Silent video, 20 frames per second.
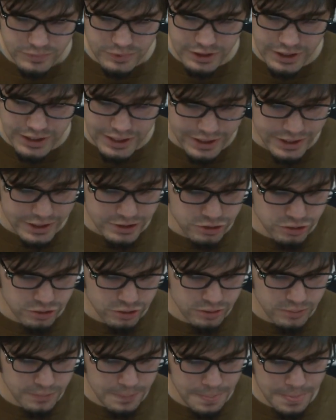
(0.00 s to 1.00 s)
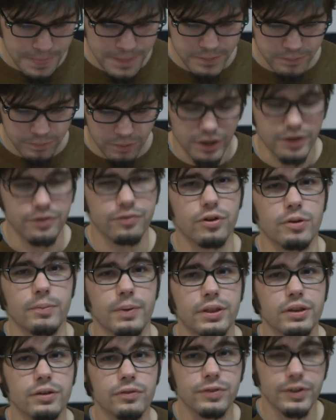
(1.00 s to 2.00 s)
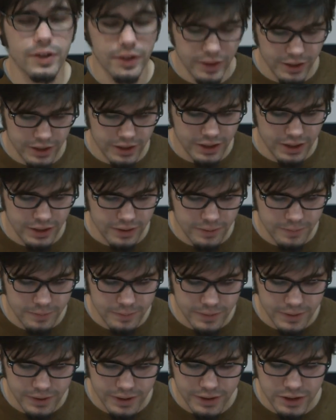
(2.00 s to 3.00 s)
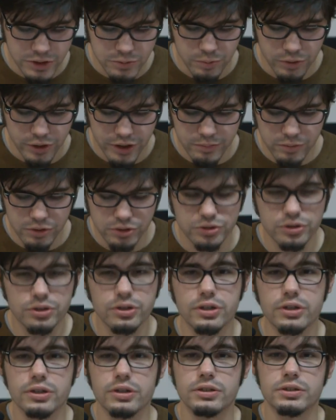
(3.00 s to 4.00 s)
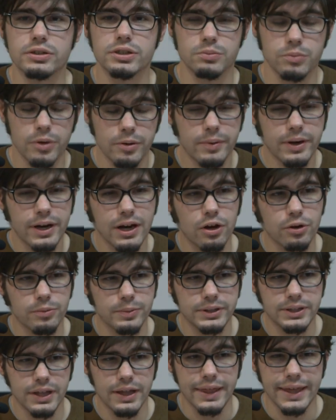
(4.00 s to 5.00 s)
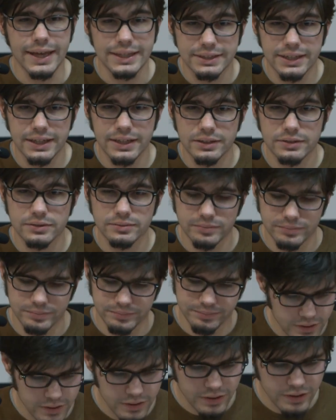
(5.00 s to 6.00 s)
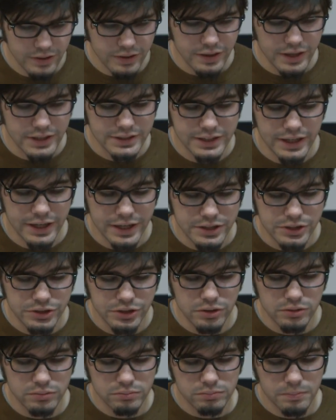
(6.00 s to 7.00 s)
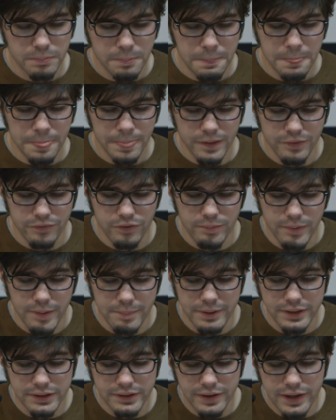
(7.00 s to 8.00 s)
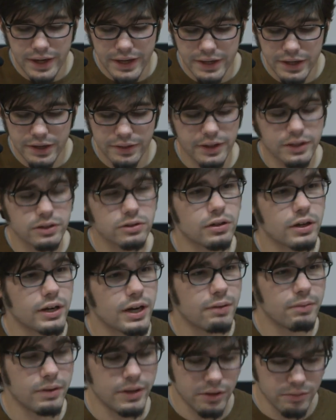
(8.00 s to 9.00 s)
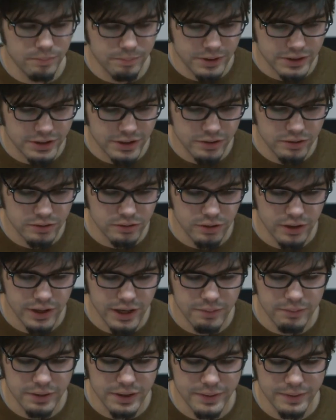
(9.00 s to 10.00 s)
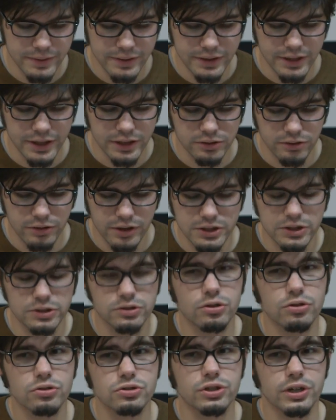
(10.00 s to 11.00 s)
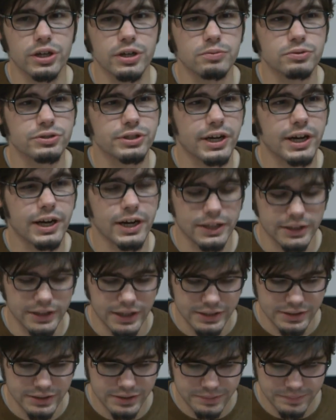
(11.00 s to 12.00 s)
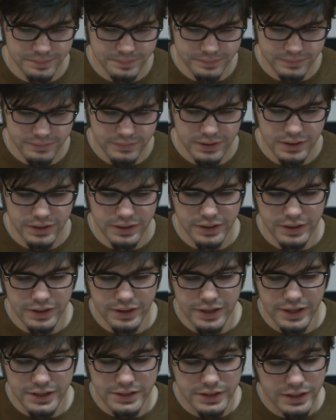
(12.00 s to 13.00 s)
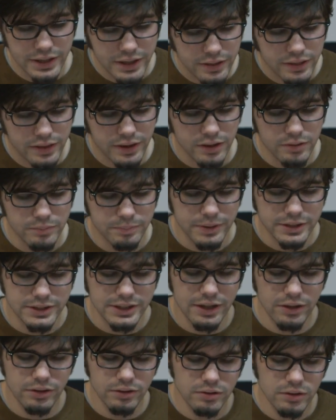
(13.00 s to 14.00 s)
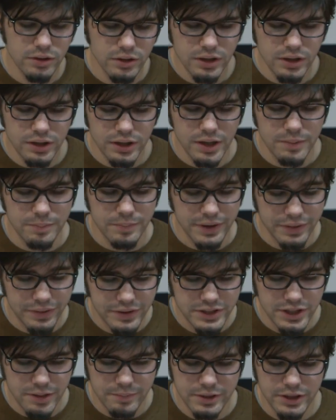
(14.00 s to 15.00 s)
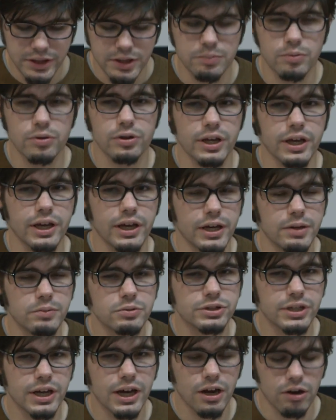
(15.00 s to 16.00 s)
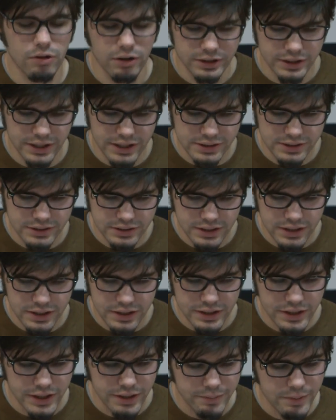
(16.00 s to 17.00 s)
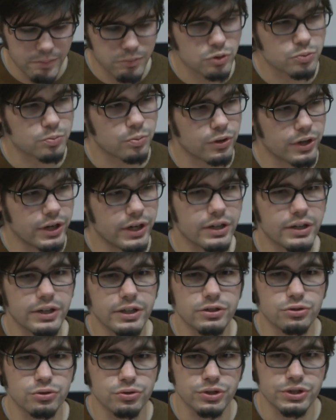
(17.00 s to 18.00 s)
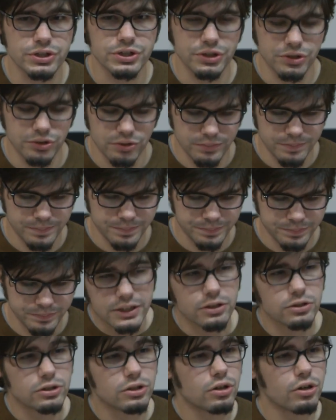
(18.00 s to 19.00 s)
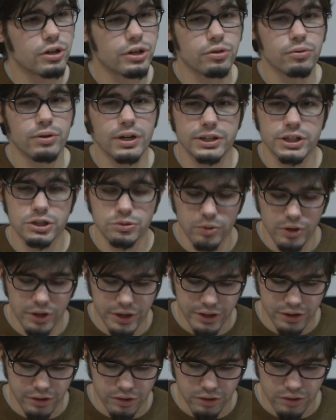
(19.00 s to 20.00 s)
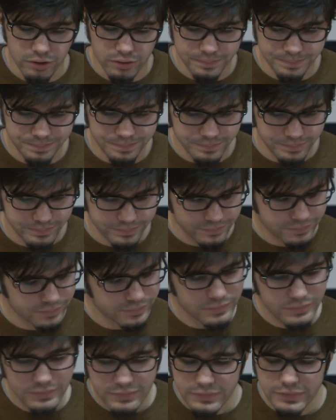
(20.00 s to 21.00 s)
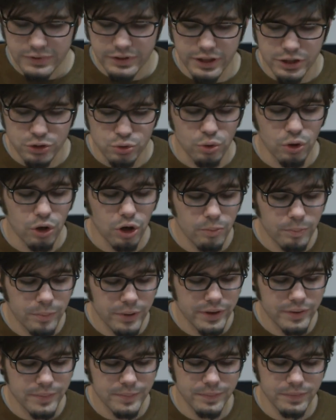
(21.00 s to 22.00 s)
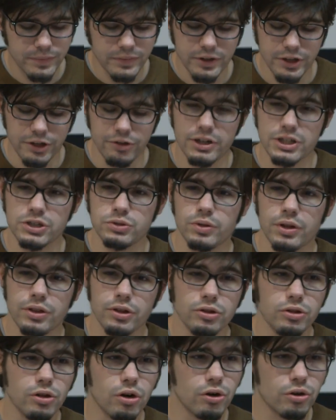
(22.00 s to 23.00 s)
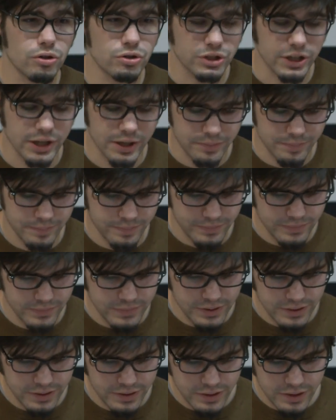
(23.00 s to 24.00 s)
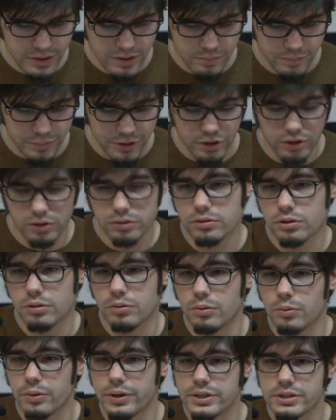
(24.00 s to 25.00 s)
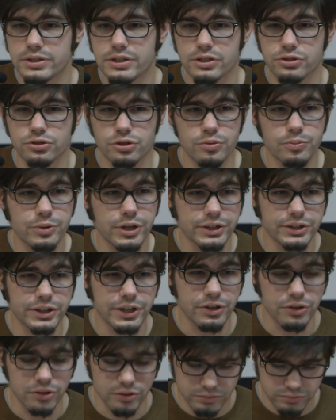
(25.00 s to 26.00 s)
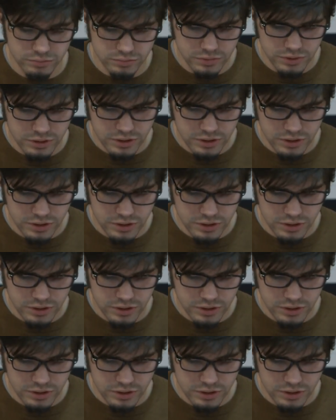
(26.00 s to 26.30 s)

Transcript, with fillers: El agresor, por la información fidedigna de que disponemos, se mueve en la órbita de ATA. Esta agresión forma parte de la inercia intolerable de un pasado intolerable, que todas y todos queremos dejar atrás. Es inercia de un pasado que precisamente porque queremos dejarlo atrás, debemos poner en su sitio. Que no tengo ningún atisbo de récord. Es un golpe y una situación dolorosa, pero como veis estoy muy entero.